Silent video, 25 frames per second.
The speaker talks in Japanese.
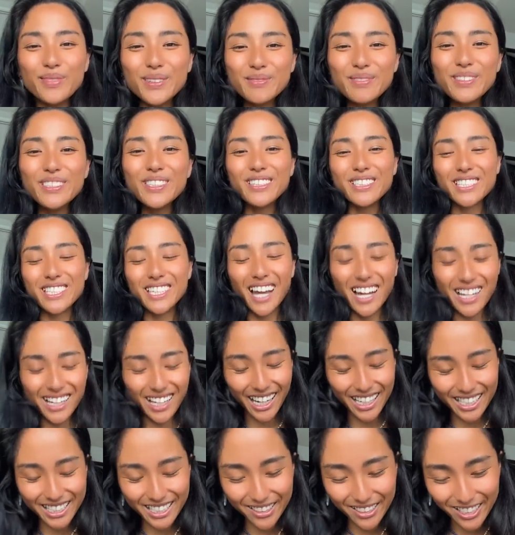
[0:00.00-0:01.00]
も、もっと時
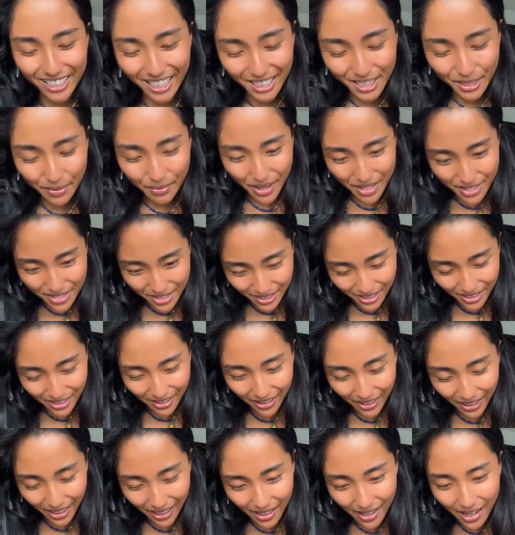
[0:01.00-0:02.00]
間が必要、説明す
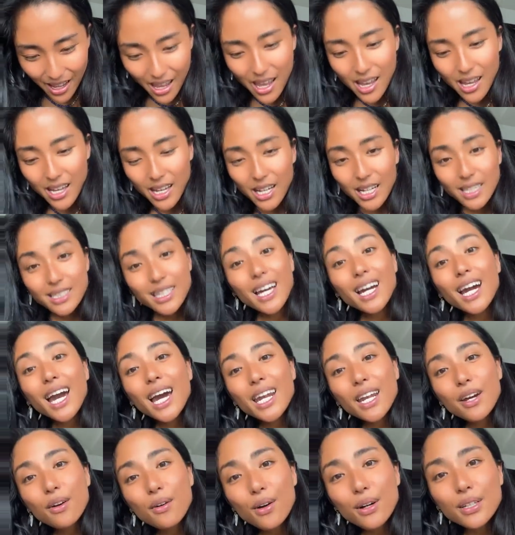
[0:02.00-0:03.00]
るのに。だ
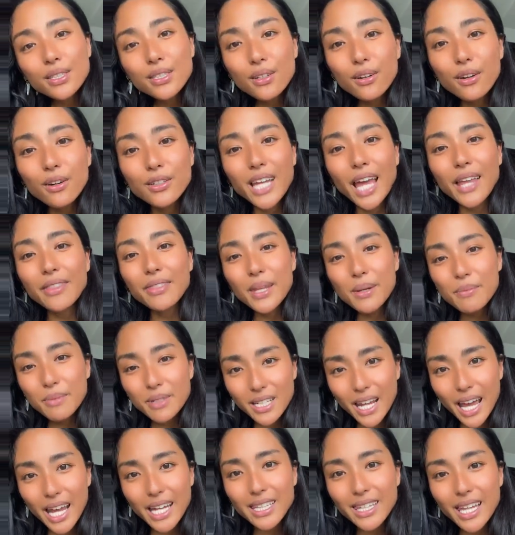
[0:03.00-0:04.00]
からこそやって
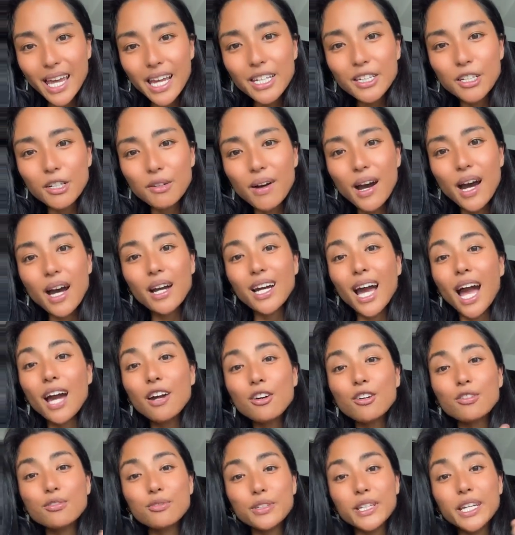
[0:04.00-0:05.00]
もらいたいのは、
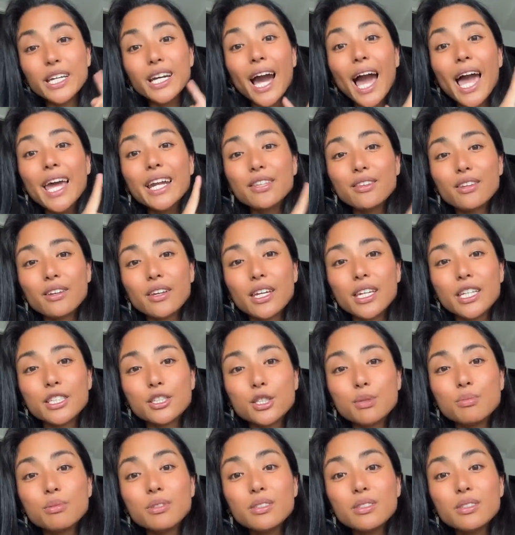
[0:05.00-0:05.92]
過去を振り返るときに